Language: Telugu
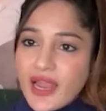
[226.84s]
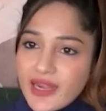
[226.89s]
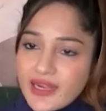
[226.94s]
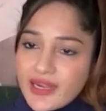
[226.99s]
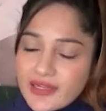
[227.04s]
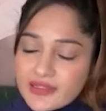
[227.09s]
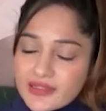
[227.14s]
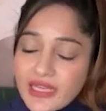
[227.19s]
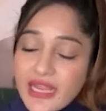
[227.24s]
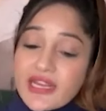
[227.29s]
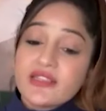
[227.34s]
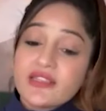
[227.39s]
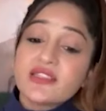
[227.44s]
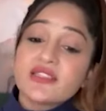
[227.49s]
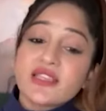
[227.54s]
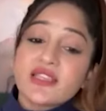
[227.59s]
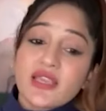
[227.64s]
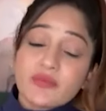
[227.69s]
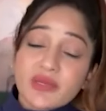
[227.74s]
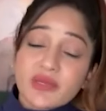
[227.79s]
అండ్ ఎట్
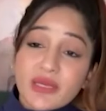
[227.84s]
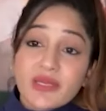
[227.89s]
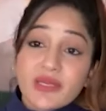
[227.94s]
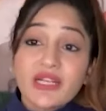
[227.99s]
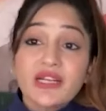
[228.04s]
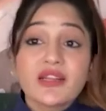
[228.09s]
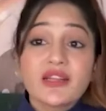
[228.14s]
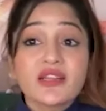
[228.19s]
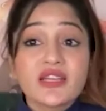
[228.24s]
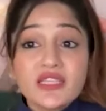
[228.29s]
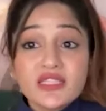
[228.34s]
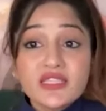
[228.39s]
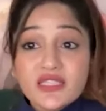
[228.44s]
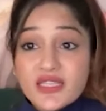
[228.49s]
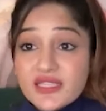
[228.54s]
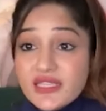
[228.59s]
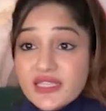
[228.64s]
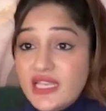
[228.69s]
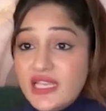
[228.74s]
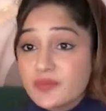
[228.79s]
ద సేమ్ టైం
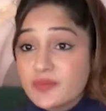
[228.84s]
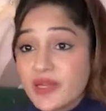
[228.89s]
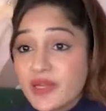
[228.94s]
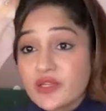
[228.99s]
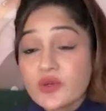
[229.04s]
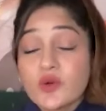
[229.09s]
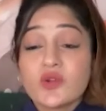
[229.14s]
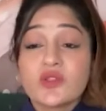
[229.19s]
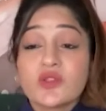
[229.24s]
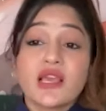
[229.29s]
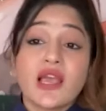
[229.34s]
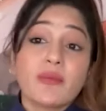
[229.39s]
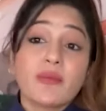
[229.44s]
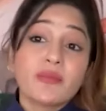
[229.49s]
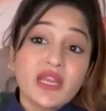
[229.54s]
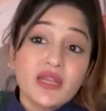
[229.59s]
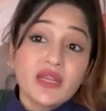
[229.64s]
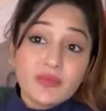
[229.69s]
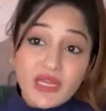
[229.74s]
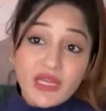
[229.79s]
రిలీజియస్ ఆస్పెక్ట్ కూడా ఉంది
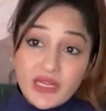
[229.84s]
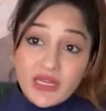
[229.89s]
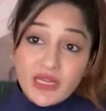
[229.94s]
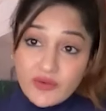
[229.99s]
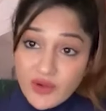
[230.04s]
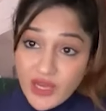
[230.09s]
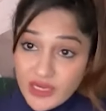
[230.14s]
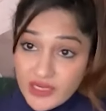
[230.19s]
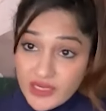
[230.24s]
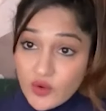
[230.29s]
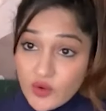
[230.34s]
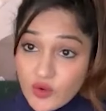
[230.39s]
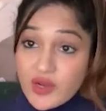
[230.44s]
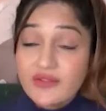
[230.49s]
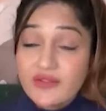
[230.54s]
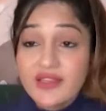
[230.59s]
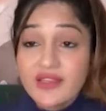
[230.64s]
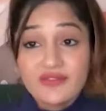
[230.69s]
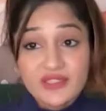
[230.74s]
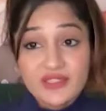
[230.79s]
అమ్మాయిని మళ్ళీ వాళ్ళ ఇంట్లో వాళ్ళ
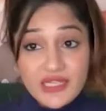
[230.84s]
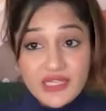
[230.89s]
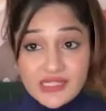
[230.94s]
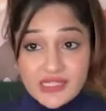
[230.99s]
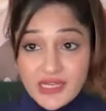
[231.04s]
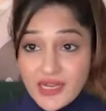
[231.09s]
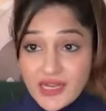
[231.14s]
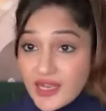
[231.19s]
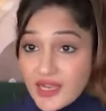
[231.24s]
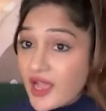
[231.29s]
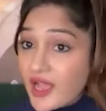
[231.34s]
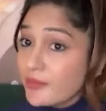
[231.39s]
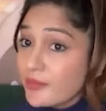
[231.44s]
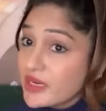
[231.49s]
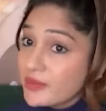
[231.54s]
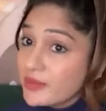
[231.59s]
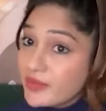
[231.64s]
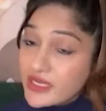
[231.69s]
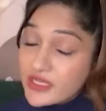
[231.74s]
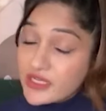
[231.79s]
వైఫ్ తెలిసేలాగా
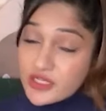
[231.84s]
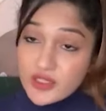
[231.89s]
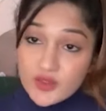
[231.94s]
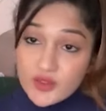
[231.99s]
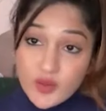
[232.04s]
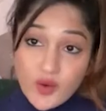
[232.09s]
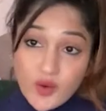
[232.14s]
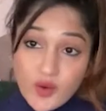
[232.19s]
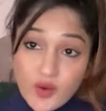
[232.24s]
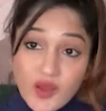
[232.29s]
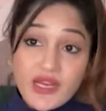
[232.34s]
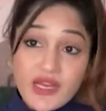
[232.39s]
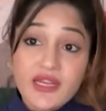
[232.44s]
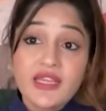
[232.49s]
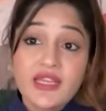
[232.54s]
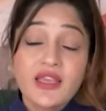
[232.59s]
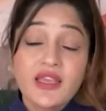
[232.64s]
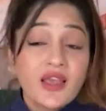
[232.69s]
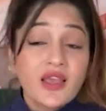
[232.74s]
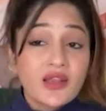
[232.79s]
అమ్మాయిని పెళ్లి
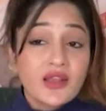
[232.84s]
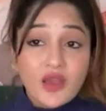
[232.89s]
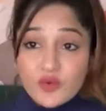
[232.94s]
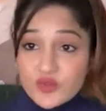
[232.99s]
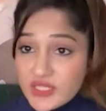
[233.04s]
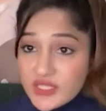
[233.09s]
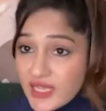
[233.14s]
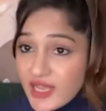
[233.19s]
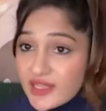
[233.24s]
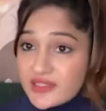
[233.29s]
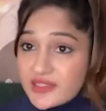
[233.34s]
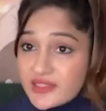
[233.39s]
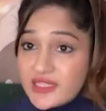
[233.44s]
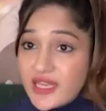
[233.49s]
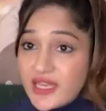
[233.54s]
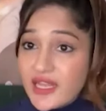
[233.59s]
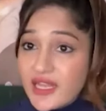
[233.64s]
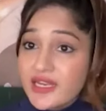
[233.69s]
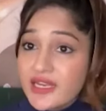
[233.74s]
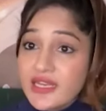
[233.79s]
చేసుకోవాలని లవ్ జిహాద్
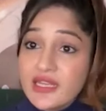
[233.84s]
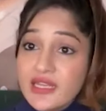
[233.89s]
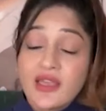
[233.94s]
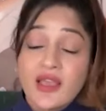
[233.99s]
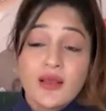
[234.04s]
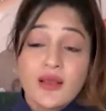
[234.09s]
చేయాలని